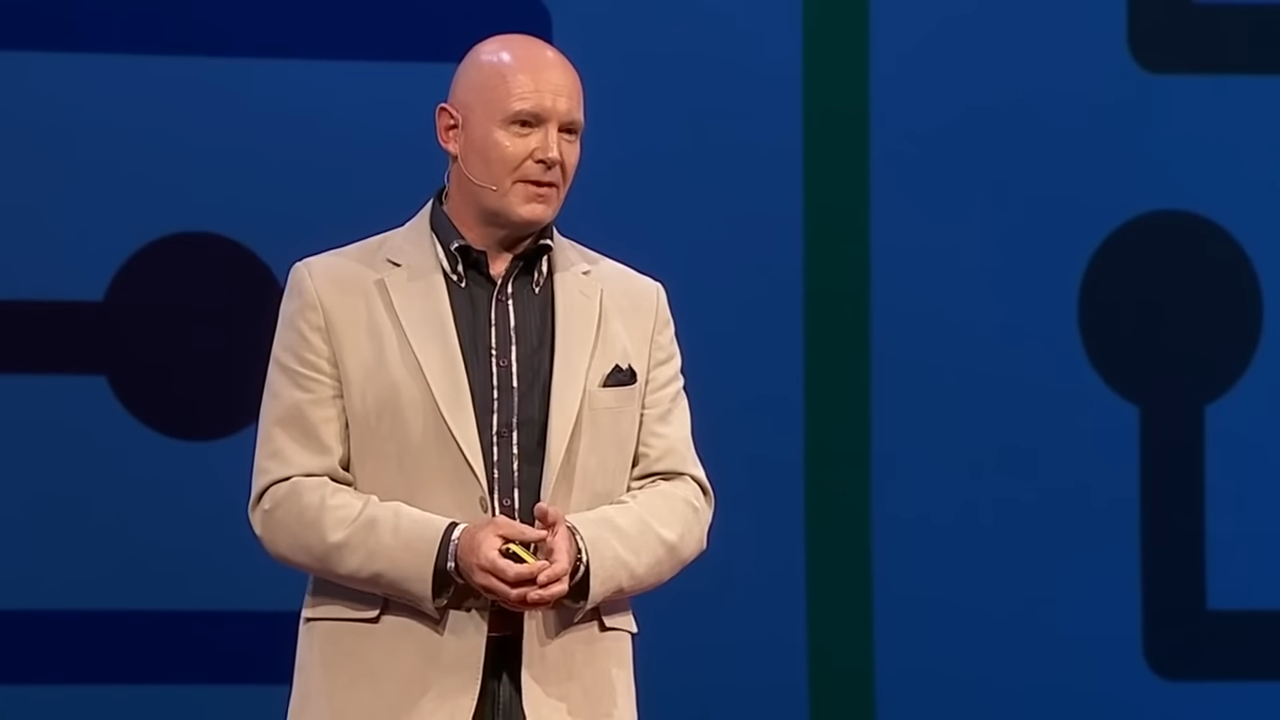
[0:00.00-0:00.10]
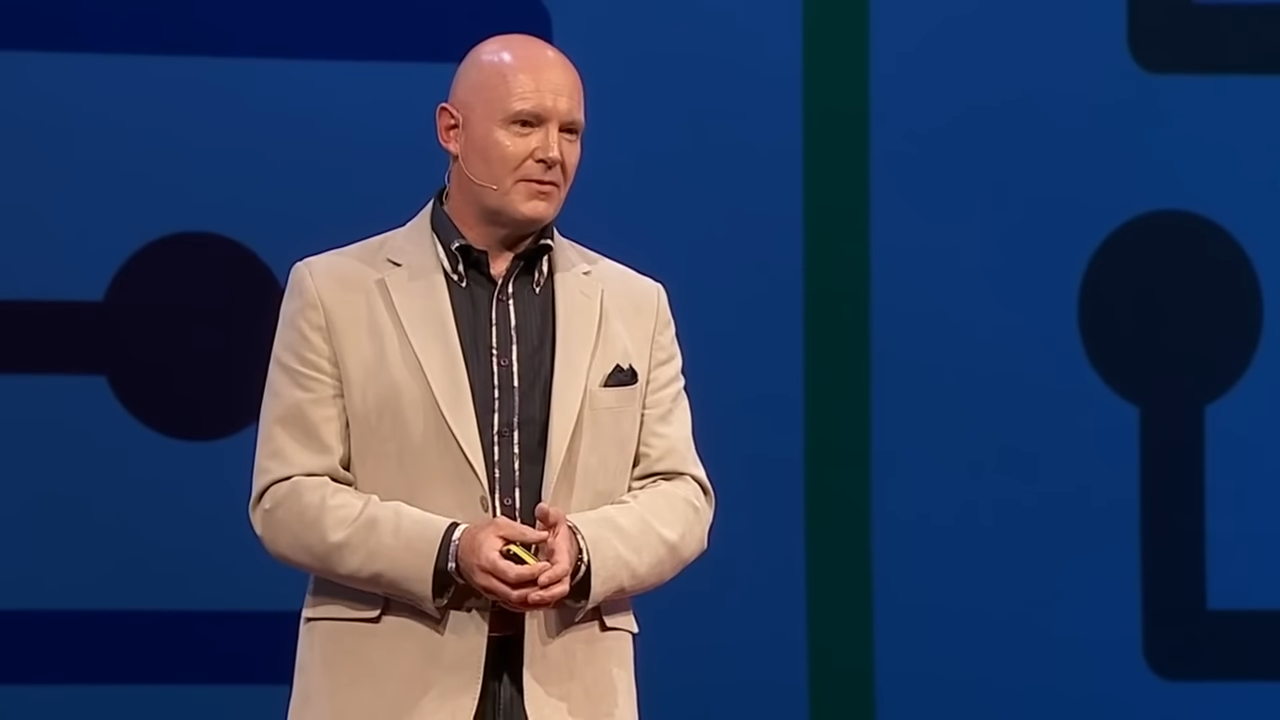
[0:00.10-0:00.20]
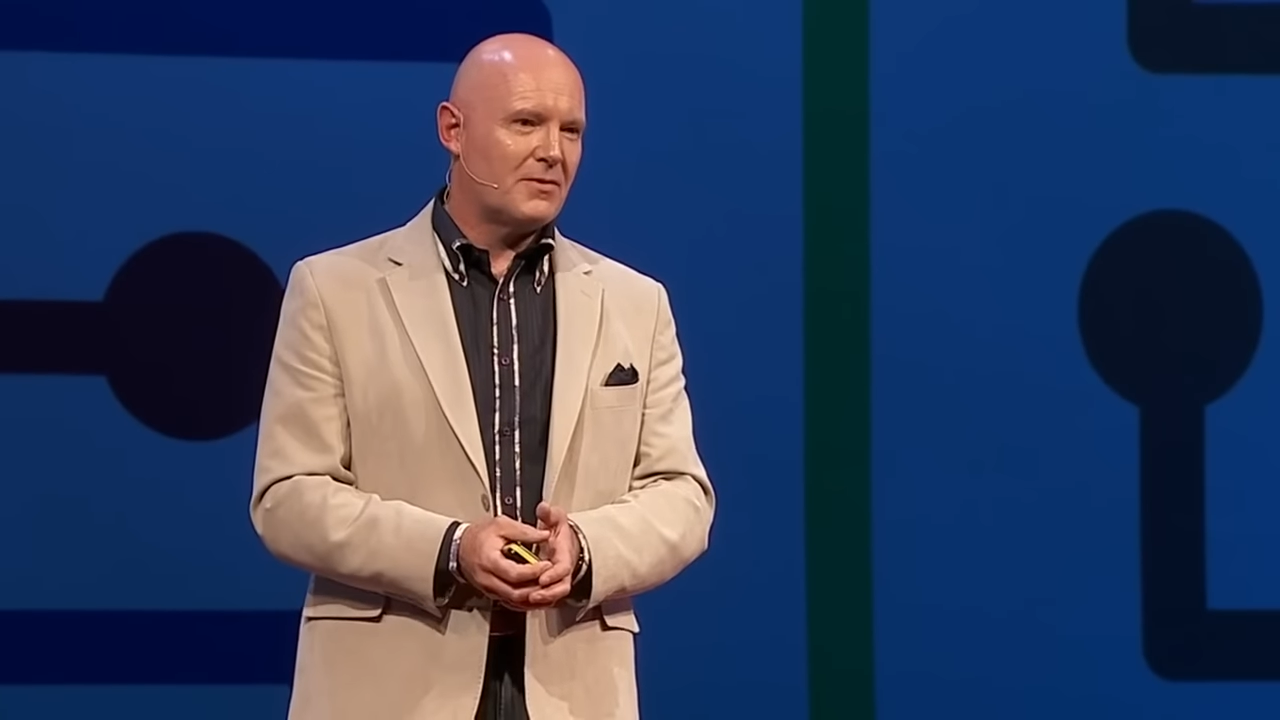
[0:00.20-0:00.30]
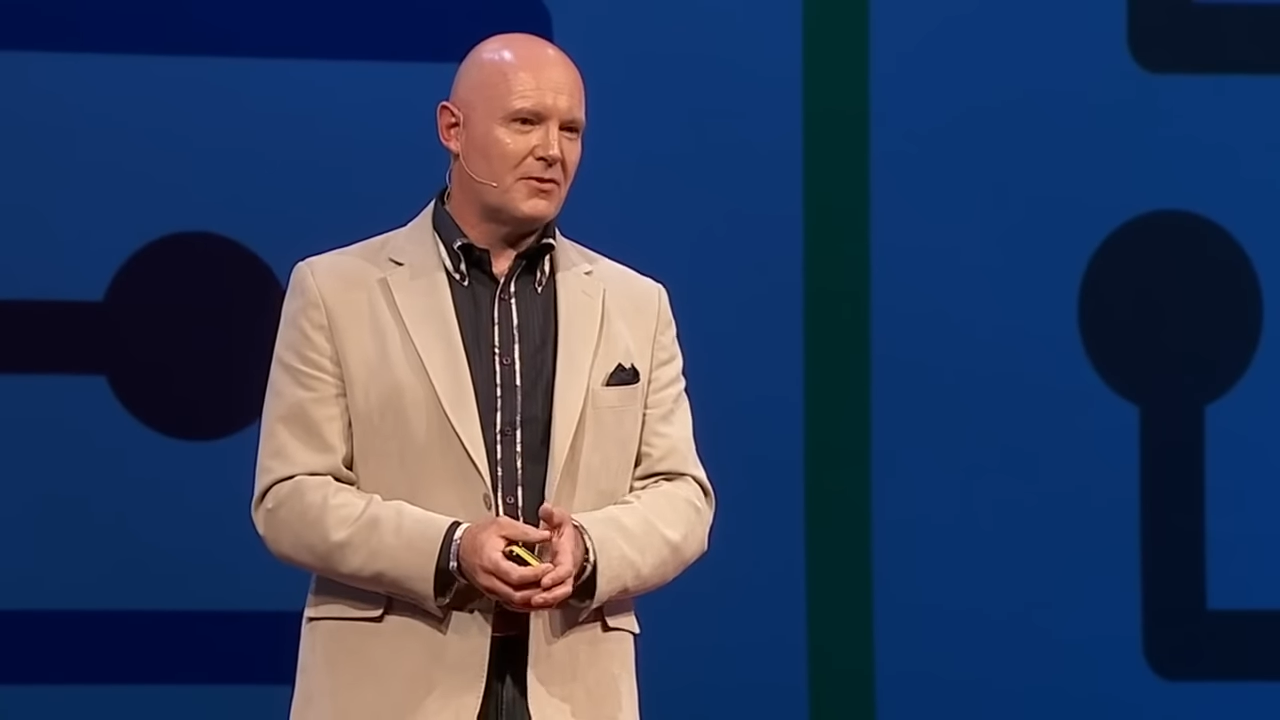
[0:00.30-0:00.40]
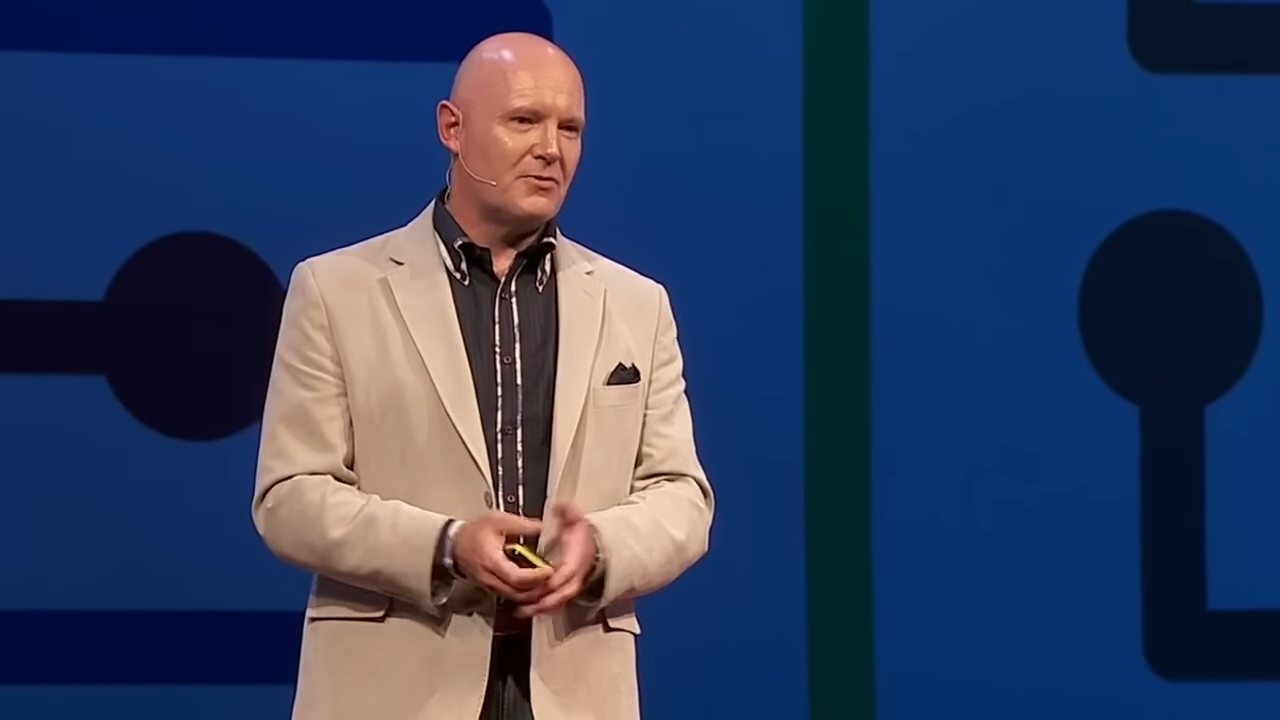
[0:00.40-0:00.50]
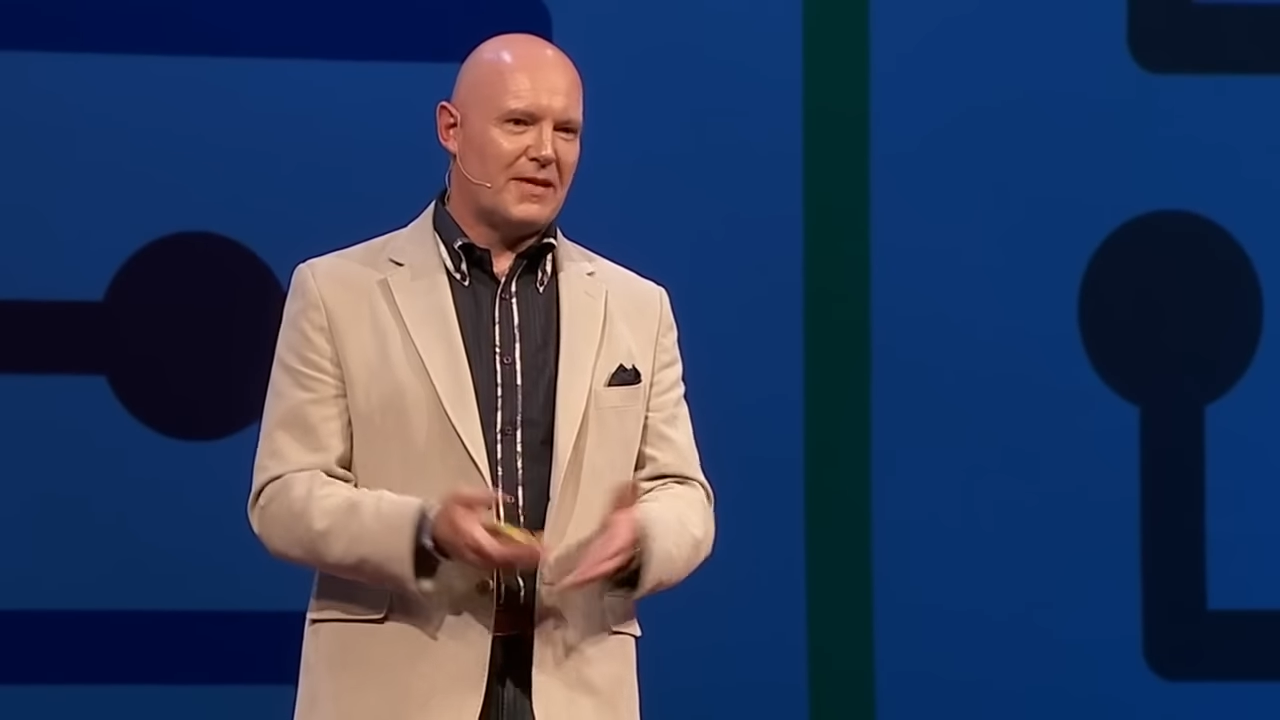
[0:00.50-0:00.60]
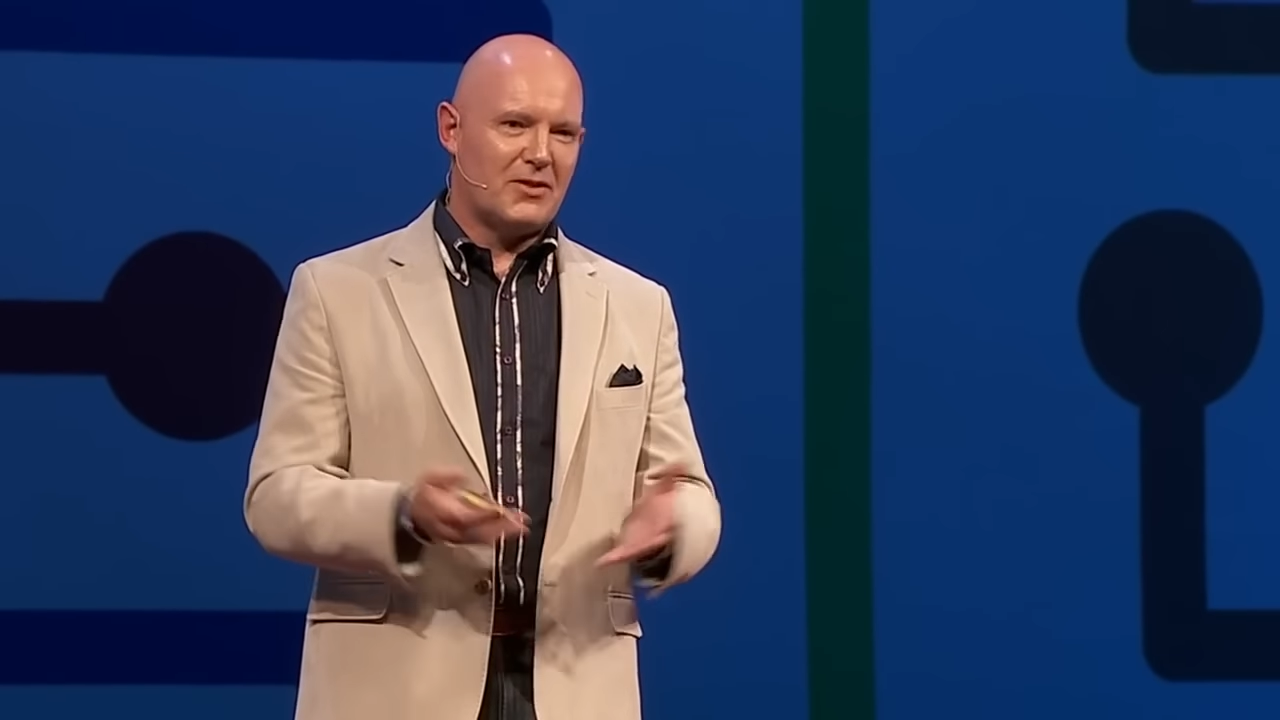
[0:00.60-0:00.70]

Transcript: Поэтому